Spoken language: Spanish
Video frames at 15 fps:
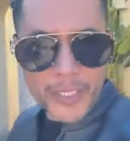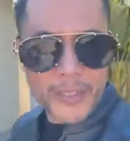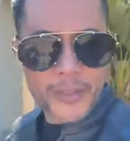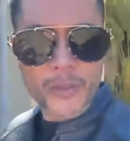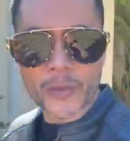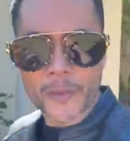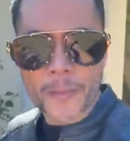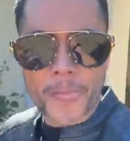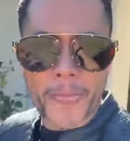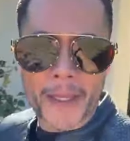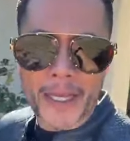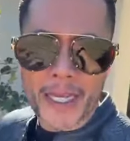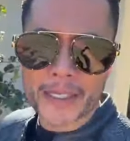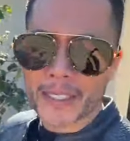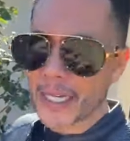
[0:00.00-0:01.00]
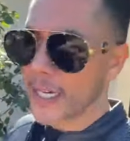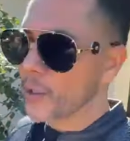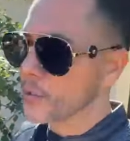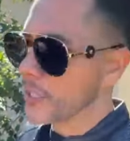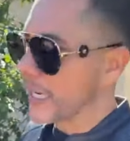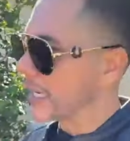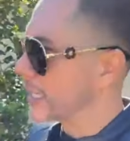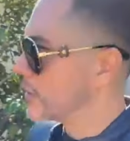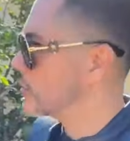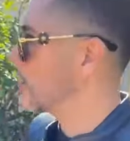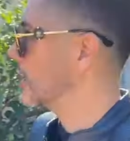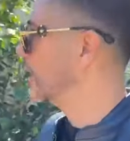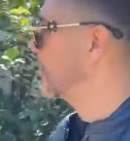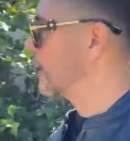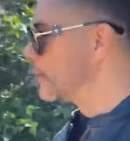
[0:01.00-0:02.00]
por dentro, hacer los
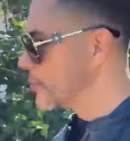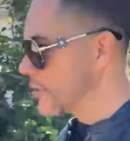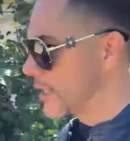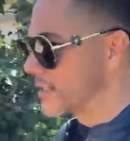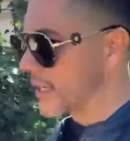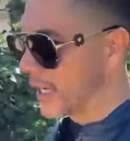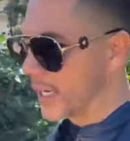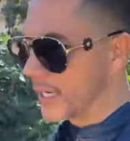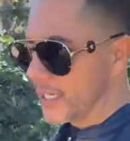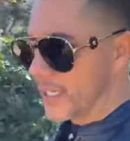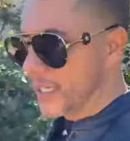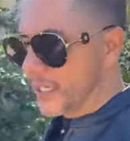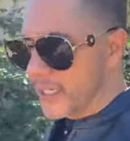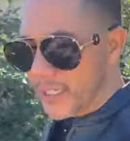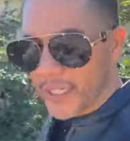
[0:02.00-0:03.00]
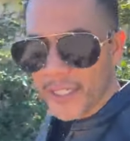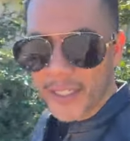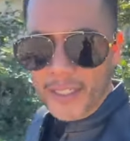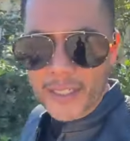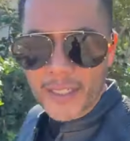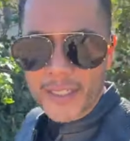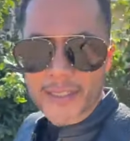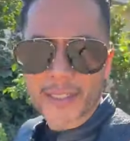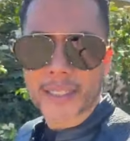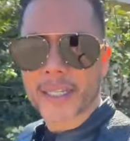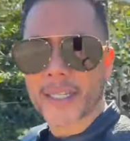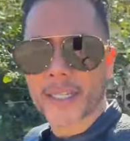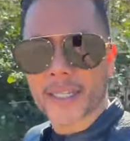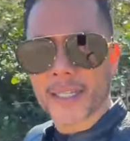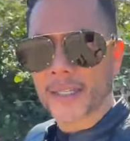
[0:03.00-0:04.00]
arreglos que tengamos que hacerle y
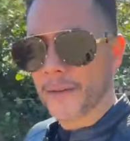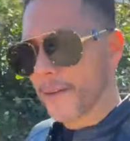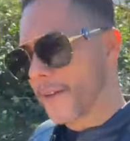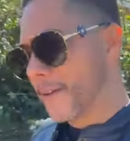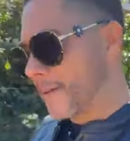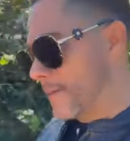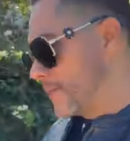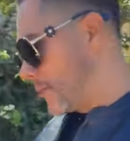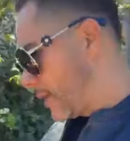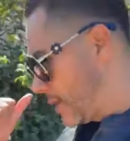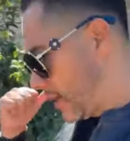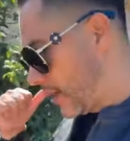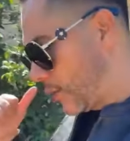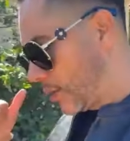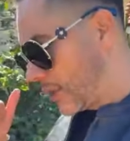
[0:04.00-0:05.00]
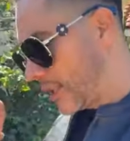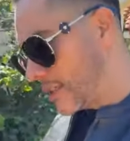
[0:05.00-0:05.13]
este eh,